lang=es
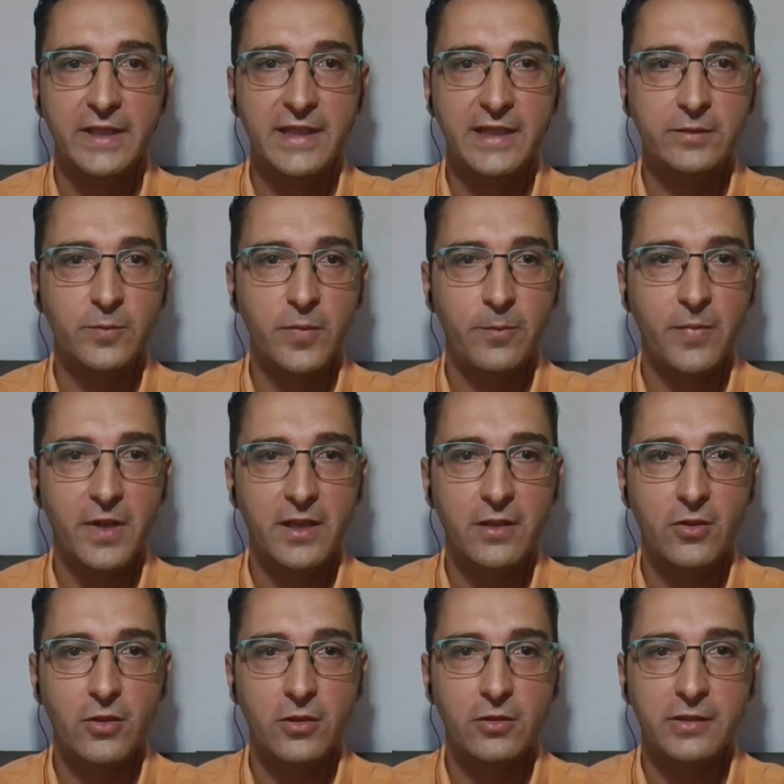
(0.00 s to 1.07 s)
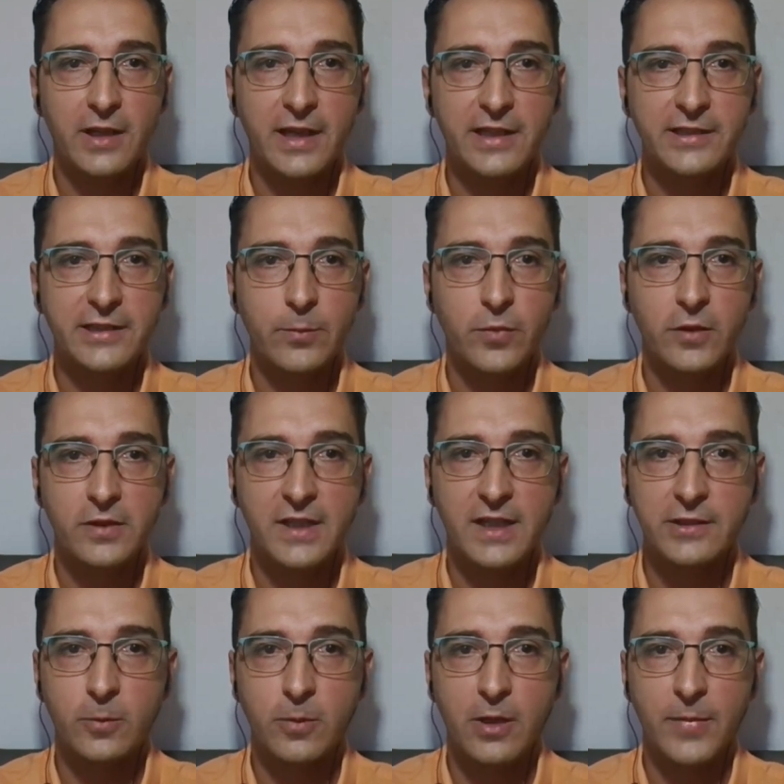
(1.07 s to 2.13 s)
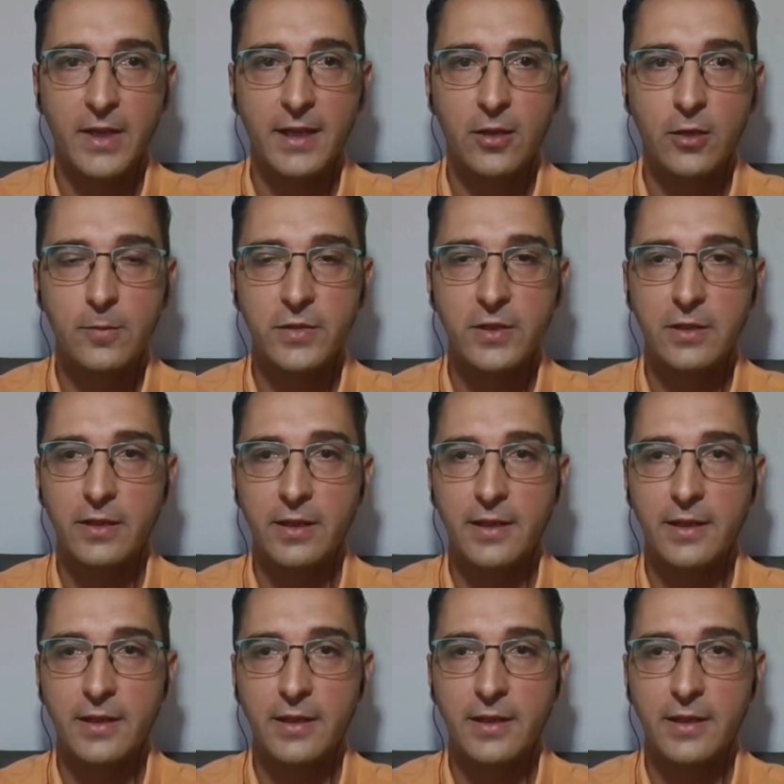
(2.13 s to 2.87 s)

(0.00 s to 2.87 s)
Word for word: días, bienvenidos a este podcast sobre MLOps,